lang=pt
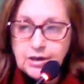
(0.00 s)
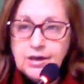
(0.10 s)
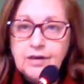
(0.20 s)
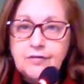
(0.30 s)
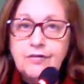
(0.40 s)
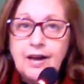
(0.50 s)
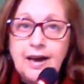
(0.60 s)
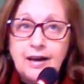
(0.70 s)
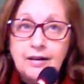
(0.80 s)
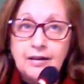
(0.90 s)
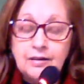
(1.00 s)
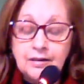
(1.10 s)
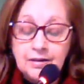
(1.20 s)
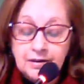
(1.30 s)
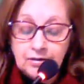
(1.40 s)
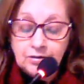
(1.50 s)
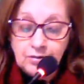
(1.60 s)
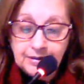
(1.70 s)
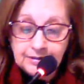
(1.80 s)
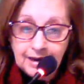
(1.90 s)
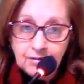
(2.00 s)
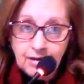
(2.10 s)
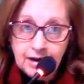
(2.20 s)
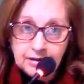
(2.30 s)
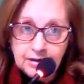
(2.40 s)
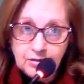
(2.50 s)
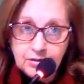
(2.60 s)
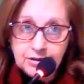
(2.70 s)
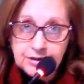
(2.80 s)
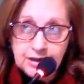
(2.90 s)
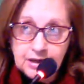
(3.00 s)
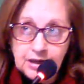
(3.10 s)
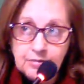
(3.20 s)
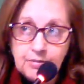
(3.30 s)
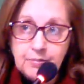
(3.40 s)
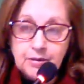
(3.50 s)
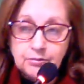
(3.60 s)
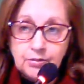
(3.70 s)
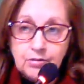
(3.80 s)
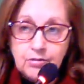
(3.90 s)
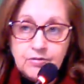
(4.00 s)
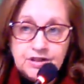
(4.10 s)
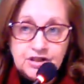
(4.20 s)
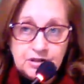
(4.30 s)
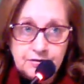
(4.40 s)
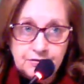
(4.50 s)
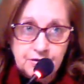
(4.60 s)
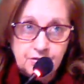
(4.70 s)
e falar, uh, comentar com a Rita Orsini, que me perguntou, eu estive